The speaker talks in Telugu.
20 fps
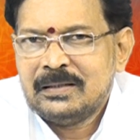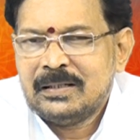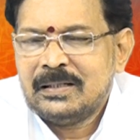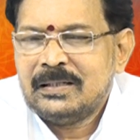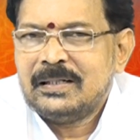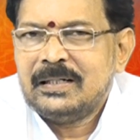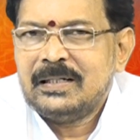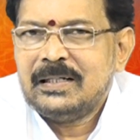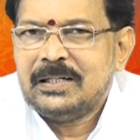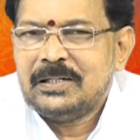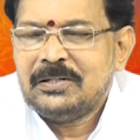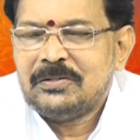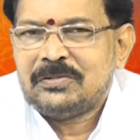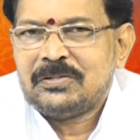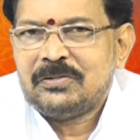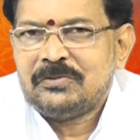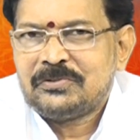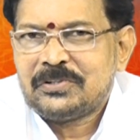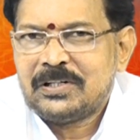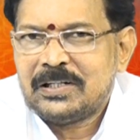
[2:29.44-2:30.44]
కనుక ఈ రెండు
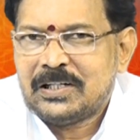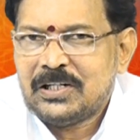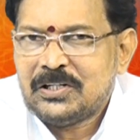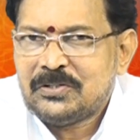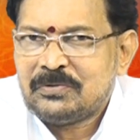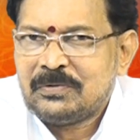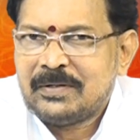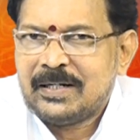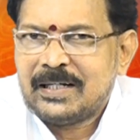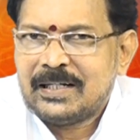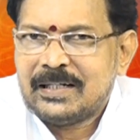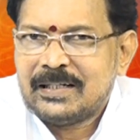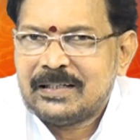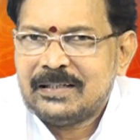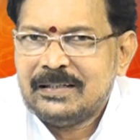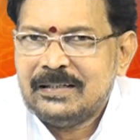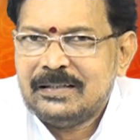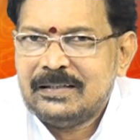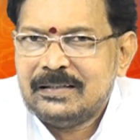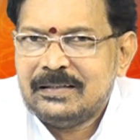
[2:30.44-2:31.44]
సంవత్సరాలు కలిసి ఉన్నాయి కనుక